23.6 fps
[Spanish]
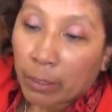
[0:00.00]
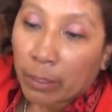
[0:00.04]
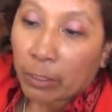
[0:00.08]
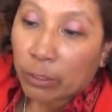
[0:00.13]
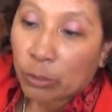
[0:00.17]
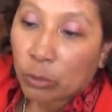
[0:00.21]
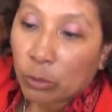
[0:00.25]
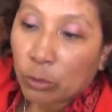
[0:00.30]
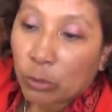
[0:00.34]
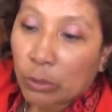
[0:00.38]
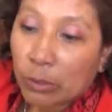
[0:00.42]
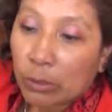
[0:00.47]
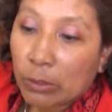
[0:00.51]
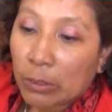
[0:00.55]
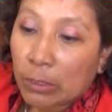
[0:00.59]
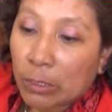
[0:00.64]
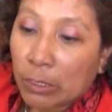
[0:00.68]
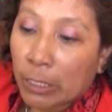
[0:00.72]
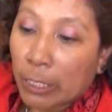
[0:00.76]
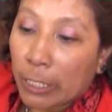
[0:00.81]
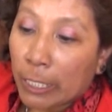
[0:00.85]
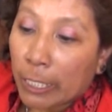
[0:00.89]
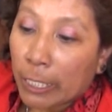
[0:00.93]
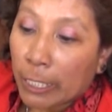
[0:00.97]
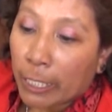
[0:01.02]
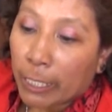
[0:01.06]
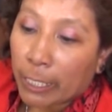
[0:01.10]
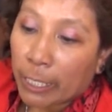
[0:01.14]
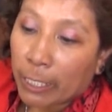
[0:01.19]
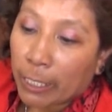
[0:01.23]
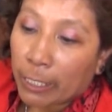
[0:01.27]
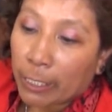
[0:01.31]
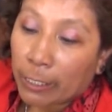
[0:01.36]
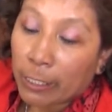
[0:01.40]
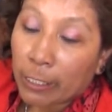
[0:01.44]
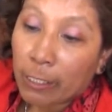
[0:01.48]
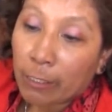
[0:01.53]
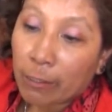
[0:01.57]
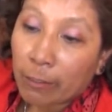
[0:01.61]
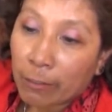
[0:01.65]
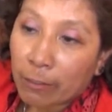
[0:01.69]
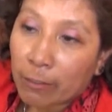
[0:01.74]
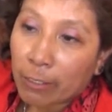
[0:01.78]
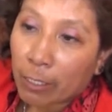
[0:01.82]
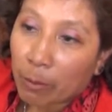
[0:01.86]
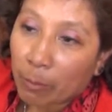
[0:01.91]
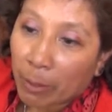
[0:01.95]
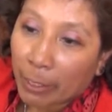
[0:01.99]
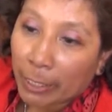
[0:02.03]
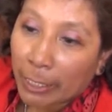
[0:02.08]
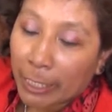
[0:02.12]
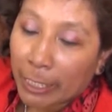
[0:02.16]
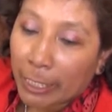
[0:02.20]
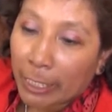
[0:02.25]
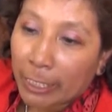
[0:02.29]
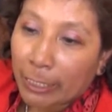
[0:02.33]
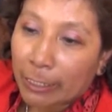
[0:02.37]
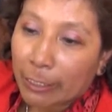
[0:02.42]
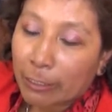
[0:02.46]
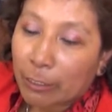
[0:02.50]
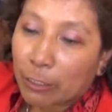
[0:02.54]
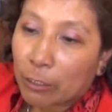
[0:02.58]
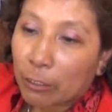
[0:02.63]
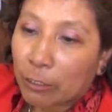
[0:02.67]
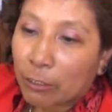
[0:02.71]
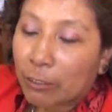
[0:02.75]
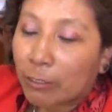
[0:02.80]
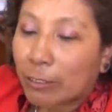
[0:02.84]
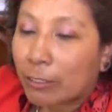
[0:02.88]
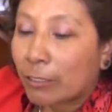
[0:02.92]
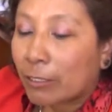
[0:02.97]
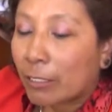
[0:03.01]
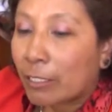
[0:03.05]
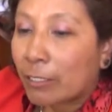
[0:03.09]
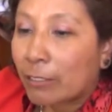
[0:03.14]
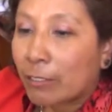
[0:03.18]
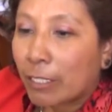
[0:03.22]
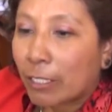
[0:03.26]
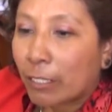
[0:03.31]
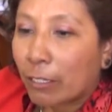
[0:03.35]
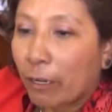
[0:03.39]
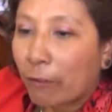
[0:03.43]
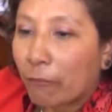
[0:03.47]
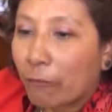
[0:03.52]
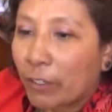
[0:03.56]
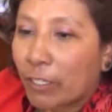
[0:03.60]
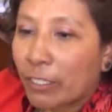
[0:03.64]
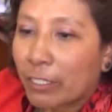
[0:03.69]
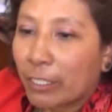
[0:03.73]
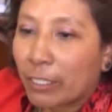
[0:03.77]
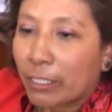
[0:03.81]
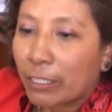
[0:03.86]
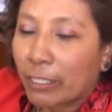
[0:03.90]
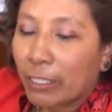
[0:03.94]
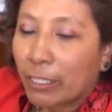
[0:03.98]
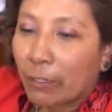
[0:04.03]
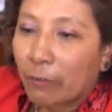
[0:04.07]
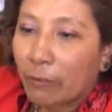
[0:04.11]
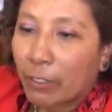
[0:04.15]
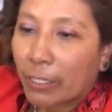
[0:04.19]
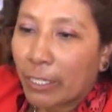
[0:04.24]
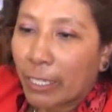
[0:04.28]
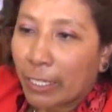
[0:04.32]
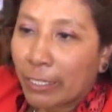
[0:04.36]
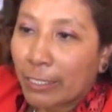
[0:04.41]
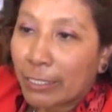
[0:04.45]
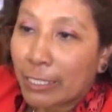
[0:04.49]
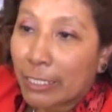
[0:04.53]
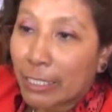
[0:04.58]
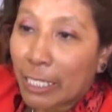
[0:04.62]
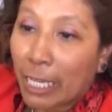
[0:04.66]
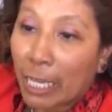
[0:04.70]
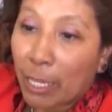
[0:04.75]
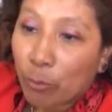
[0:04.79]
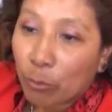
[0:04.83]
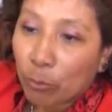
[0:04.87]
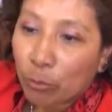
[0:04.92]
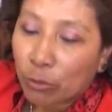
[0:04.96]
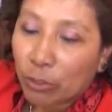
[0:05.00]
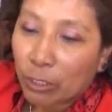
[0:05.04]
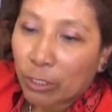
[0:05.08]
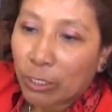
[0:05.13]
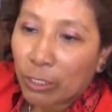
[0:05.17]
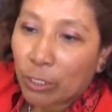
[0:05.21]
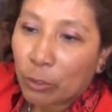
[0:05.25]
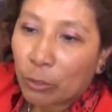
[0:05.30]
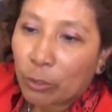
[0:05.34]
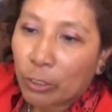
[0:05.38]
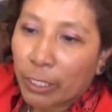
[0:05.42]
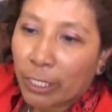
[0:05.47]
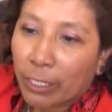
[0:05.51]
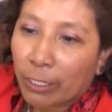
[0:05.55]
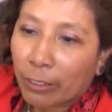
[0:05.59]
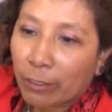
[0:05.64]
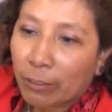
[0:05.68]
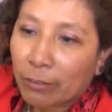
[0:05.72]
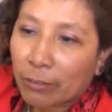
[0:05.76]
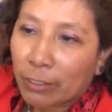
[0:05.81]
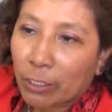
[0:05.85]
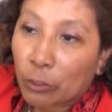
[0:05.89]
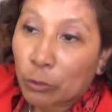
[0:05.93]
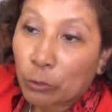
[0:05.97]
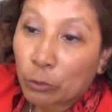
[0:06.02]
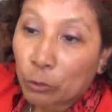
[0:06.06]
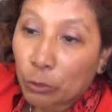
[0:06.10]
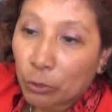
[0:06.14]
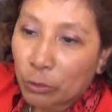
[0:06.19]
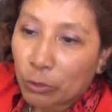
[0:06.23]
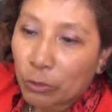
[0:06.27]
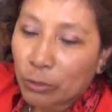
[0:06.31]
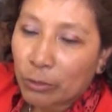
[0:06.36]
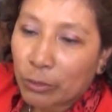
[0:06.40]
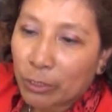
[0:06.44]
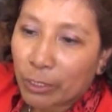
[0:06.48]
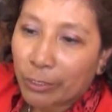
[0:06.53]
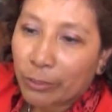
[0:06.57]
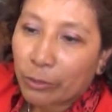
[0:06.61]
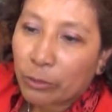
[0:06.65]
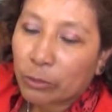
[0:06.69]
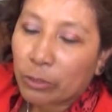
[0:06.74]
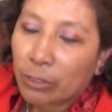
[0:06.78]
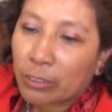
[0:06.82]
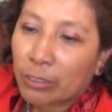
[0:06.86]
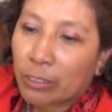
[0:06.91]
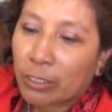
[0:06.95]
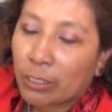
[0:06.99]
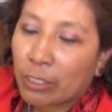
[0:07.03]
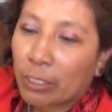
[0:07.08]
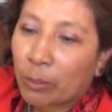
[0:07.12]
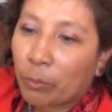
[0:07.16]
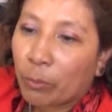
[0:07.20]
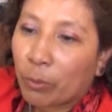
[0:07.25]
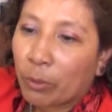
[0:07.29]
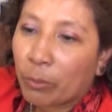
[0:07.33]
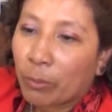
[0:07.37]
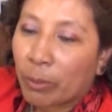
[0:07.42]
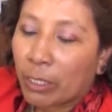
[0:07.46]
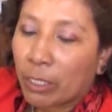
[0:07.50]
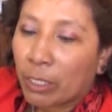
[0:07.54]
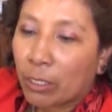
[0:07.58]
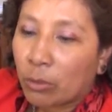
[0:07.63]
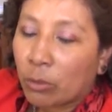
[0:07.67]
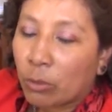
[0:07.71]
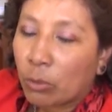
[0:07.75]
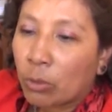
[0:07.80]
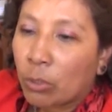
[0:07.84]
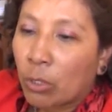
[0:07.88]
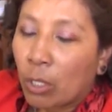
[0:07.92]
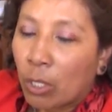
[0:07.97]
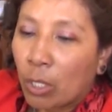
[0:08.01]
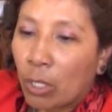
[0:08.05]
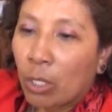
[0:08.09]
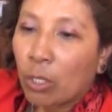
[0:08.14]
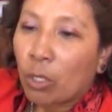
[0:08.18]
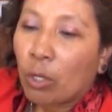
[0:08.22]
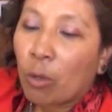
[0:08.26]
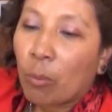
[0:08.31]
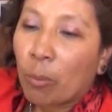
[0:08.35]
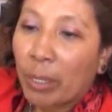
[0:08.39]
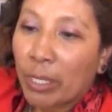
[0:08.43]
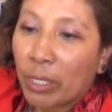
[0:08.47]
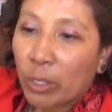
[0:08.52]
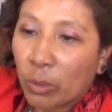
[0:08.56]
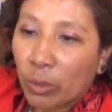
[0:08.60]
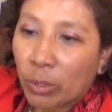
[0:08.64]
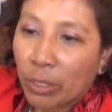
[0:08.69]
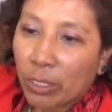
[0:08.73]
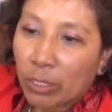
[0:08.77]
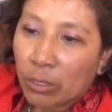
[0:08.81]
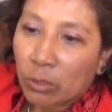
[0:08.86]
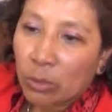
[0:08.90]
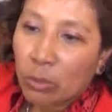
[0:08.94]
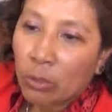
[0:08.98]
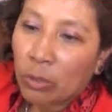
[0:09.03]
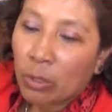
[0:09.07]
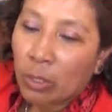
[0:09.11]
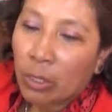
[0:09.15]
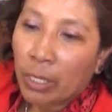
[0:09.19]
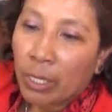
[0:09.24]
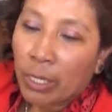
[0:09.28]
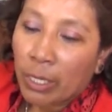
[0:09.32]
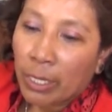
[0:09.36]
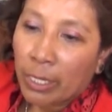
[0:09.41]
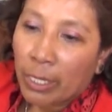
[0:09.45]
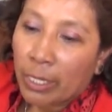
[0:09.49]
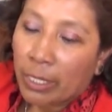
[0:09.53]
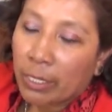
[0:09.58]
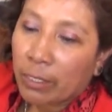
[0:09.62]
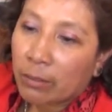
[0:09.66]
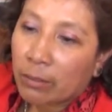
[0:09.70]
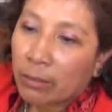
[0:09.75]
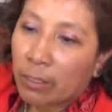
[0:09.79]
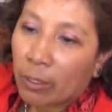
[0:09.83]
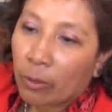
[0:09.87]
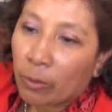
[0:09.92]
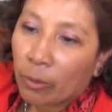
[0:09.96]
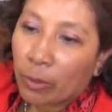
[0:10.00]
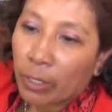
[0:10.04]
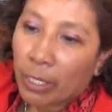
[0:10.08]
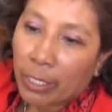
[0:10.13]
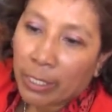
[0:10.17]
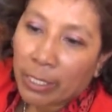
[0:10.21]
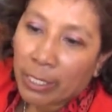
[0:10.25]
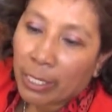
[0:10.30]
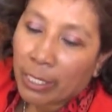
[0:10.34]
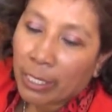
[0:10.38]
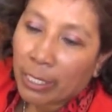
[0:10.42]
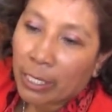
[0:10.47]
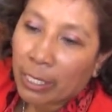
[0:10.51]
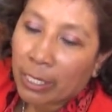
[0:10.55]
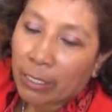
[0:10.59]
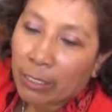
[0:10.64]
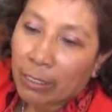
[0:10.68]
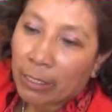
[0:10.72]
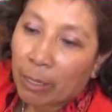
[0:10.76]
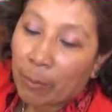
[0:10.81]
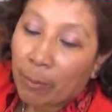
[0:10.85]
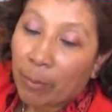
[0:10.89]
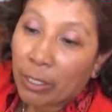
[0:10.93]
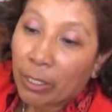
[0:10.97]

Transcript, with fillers: Entonces, el índice, imagínate, sin ser las fiestas de Navidad, ya hemos tenido ya registrados dos incendios de este tipo de magnitud, con mayor razón es ahora, ya que en la